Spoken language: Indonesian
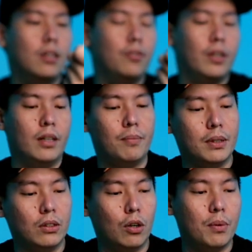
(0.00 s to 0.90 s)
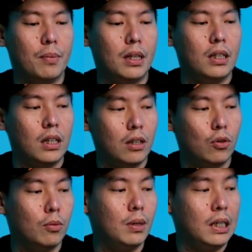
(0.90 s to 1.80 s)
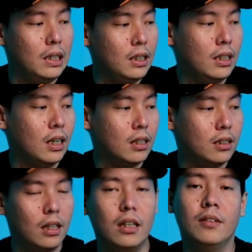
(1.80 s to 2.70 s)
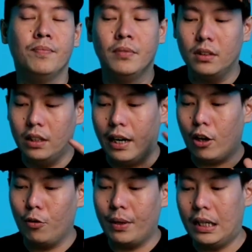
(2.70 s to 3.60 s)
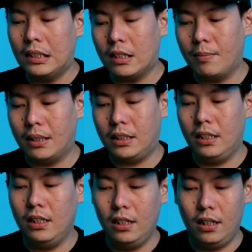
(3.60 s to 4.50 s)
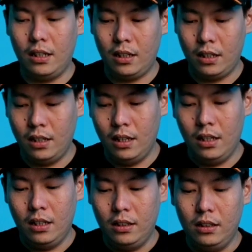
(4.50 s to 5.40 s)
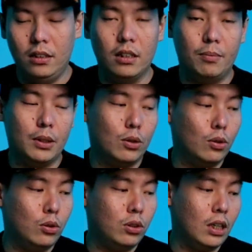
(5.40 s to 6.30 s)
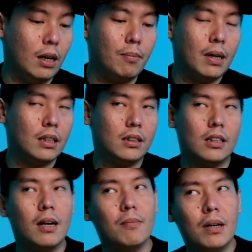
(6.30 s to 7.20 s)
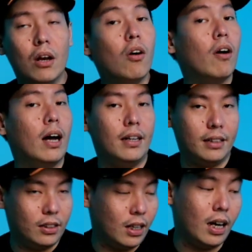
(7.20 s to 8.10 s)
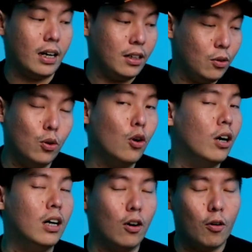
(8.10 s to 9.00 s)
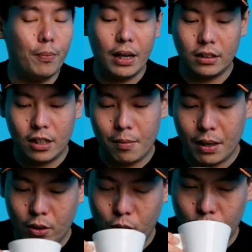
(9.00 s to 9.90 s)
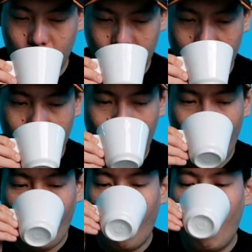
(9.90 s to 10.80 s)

saat event pesta kopi mandiri gue beli di Harjai direkomenin sama si Ijam itu si Amang sama Loa gitu ya hari ini gue eh, ngopi yang si Amang dulu oke okay?